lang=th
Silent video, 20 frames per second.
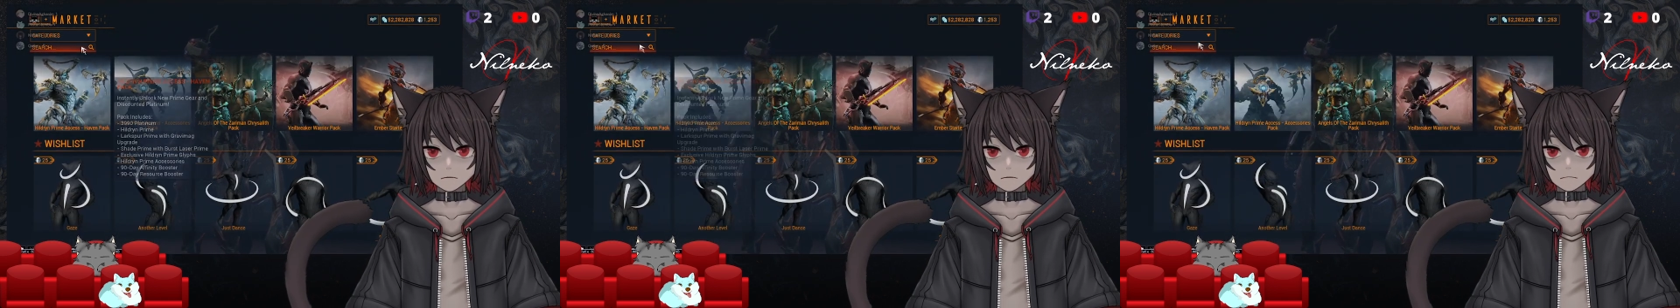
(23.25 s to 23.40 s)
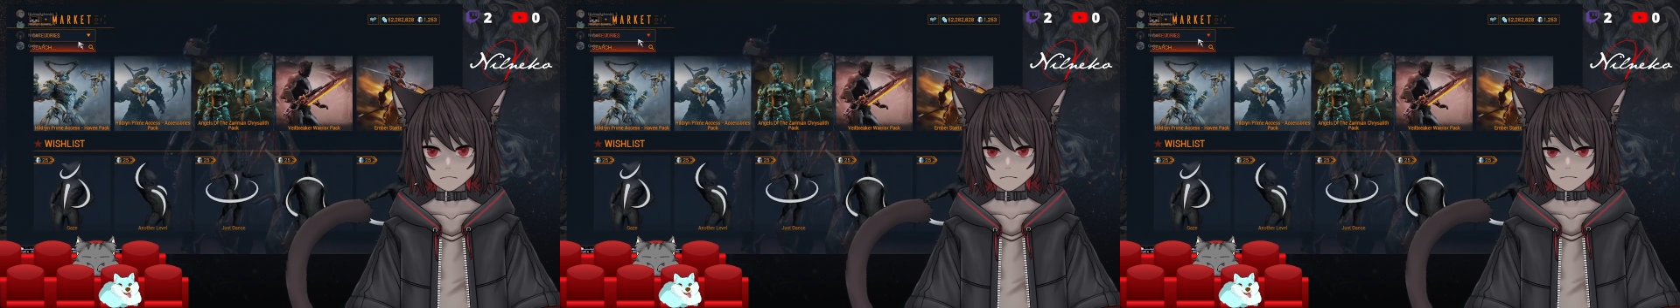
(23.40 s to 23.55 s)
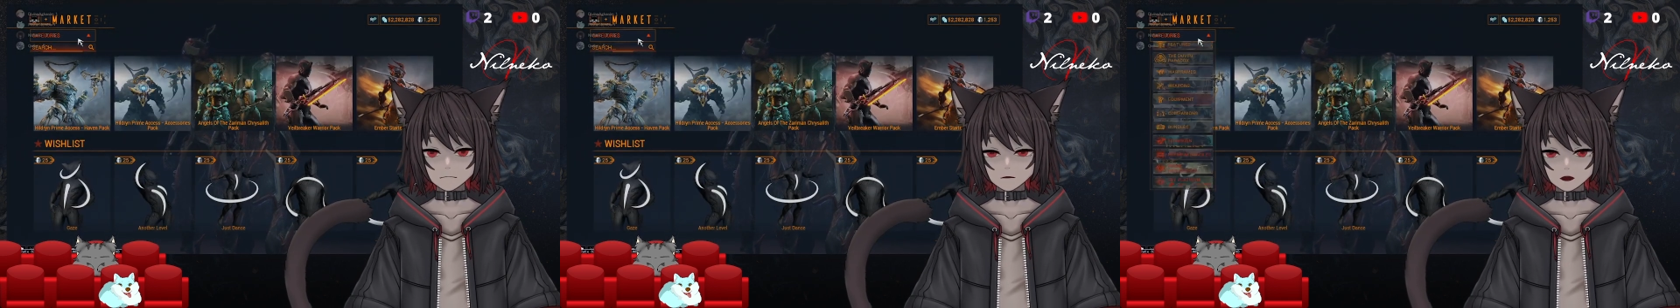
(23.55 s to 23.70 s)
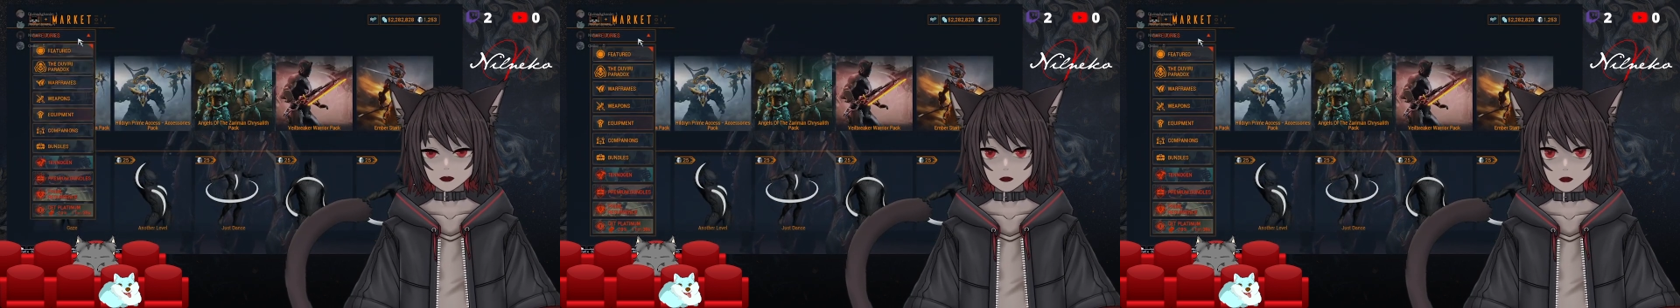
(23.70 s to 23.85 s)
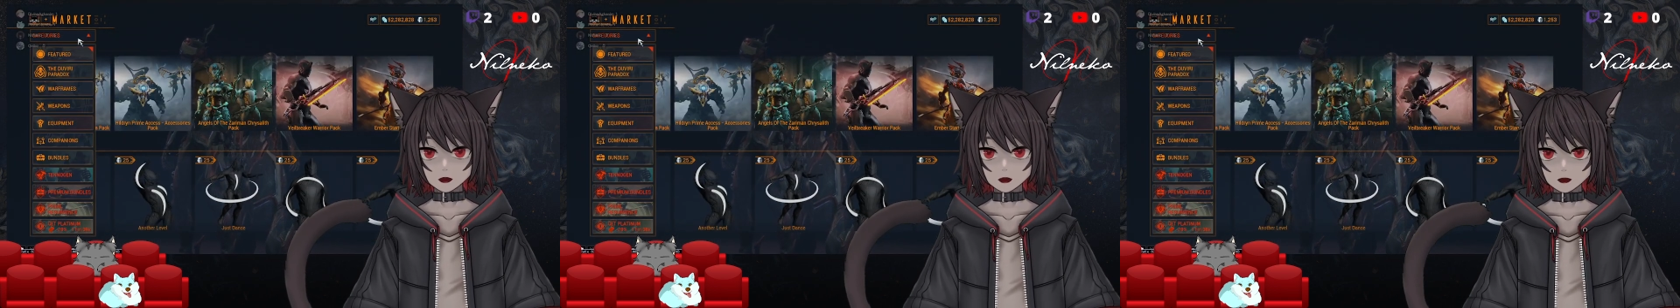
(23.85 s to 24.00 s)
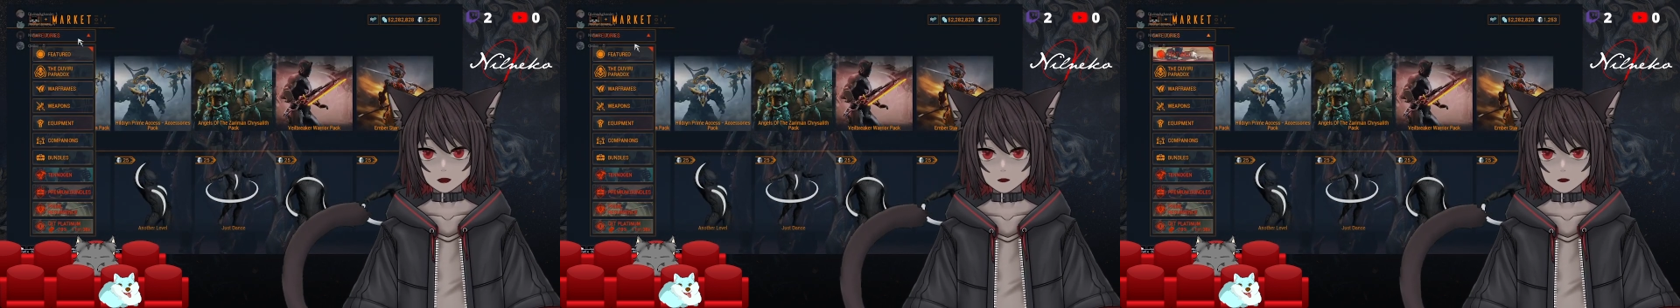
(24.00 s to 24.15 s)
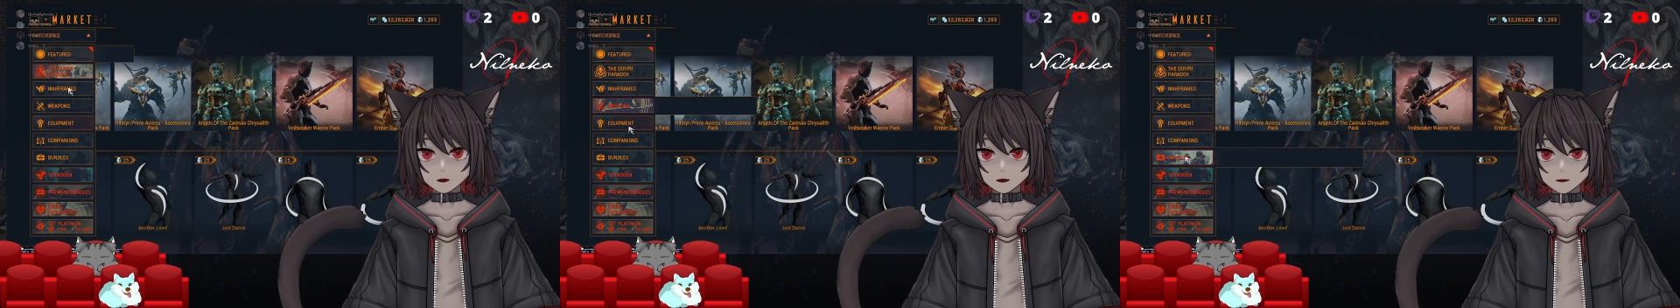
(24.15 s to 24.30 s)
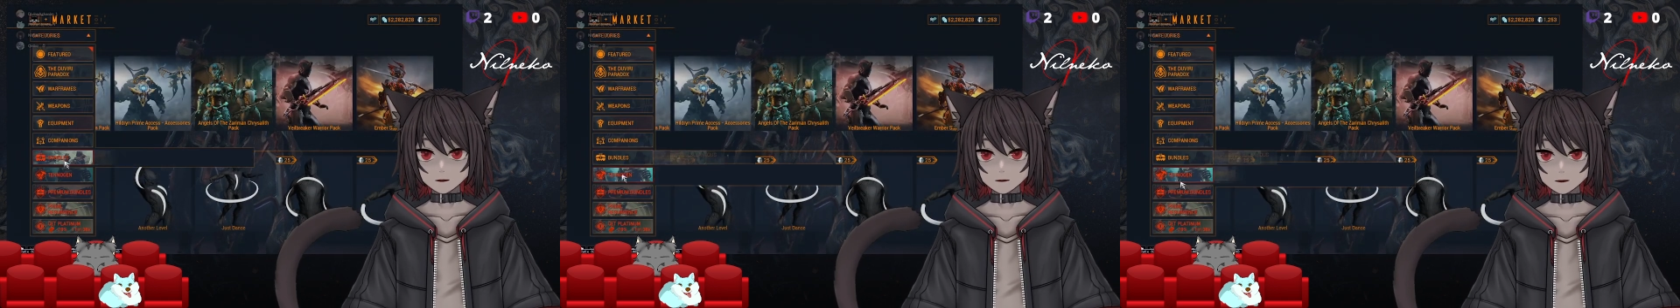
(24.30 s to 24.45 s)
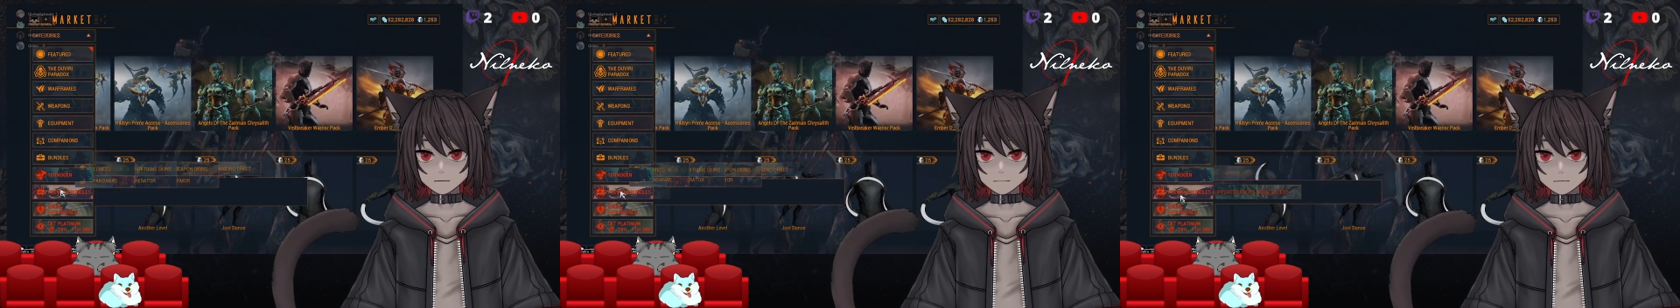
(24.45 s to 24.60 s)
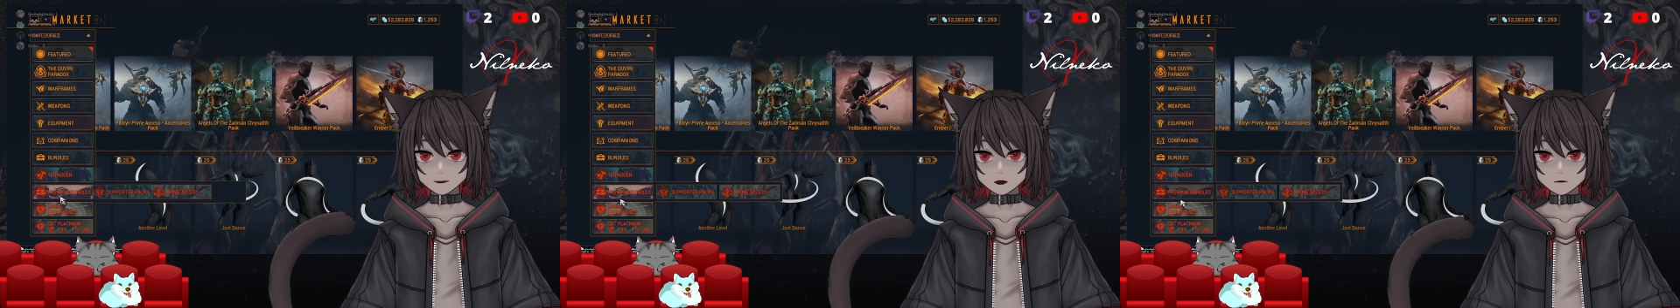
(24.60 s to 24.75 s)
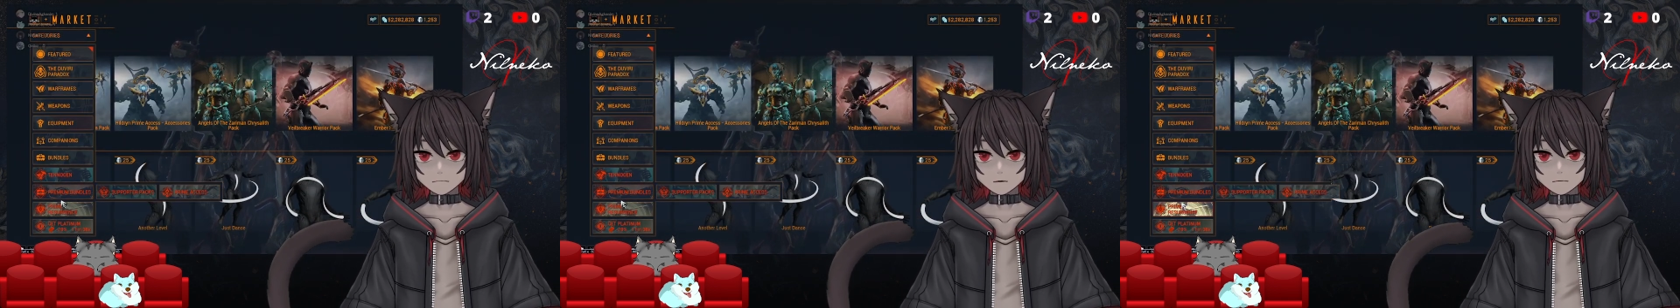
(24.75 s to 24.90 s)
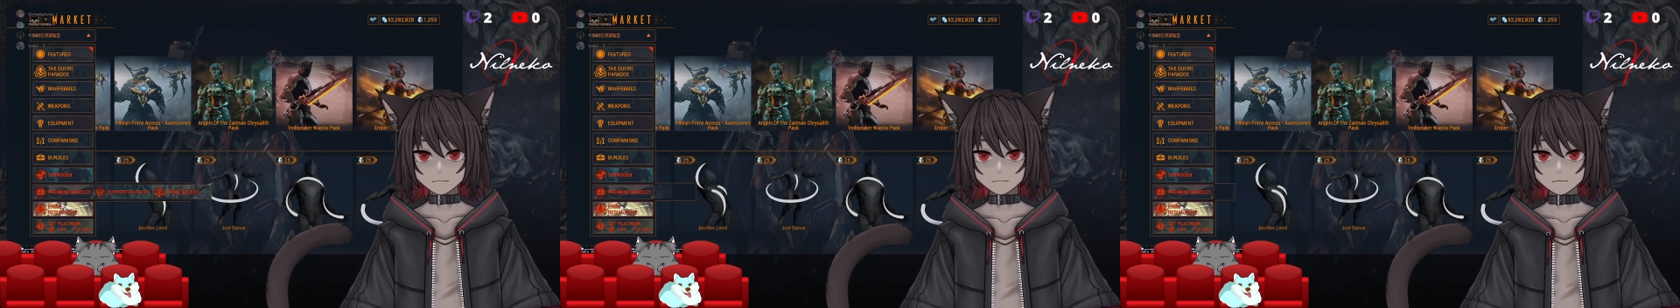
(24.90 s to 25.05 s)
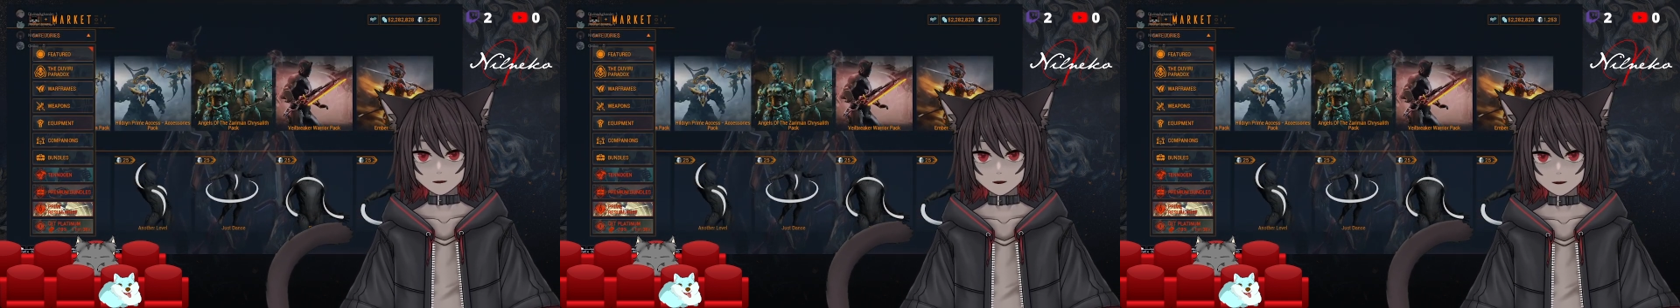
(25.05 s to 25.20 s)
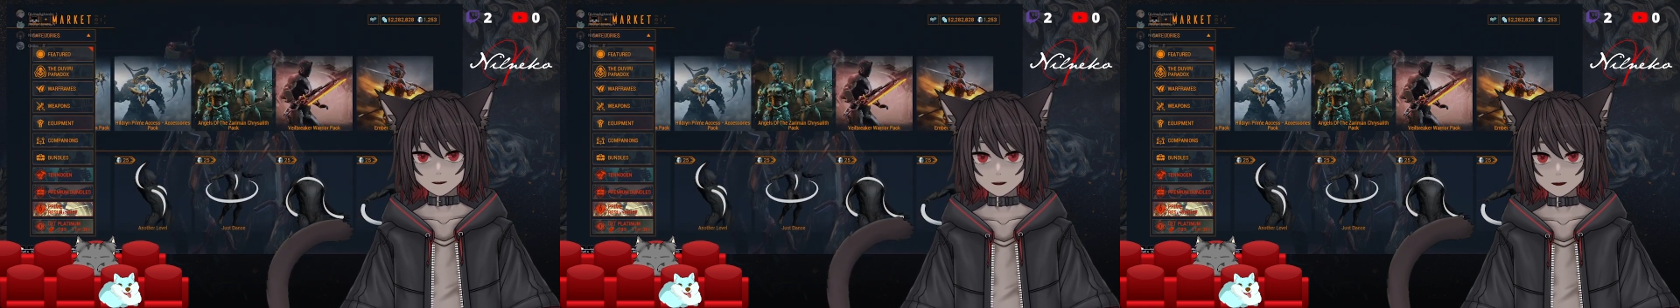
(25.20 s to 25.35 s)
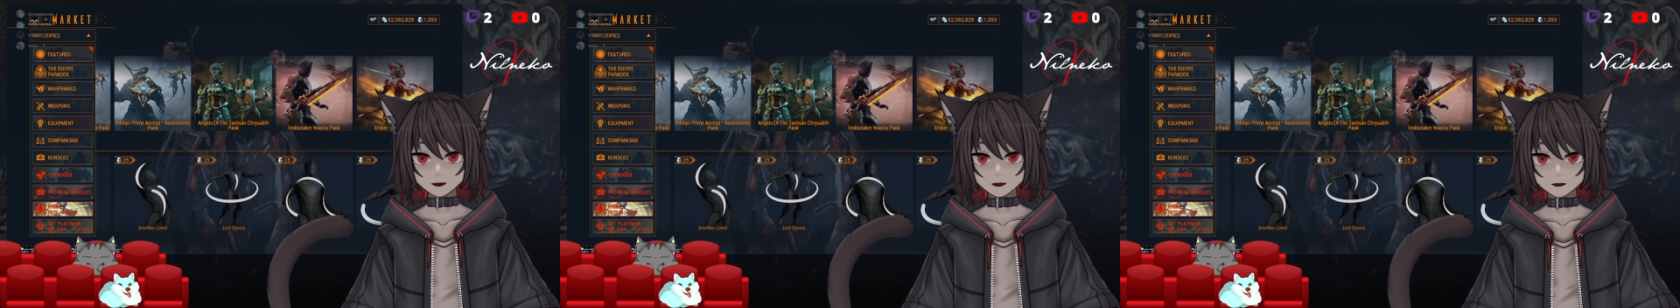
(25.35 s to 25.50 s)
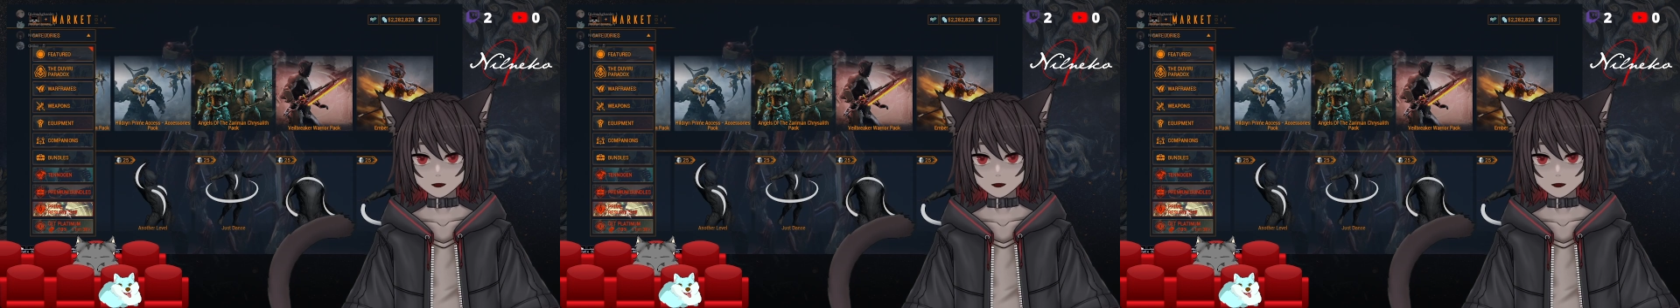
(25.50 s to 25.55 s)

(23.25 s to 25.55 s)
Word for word: แต่ก็นั่นแหละอ่ะสามารถเข้ามาดูนนเรียนเลยนะ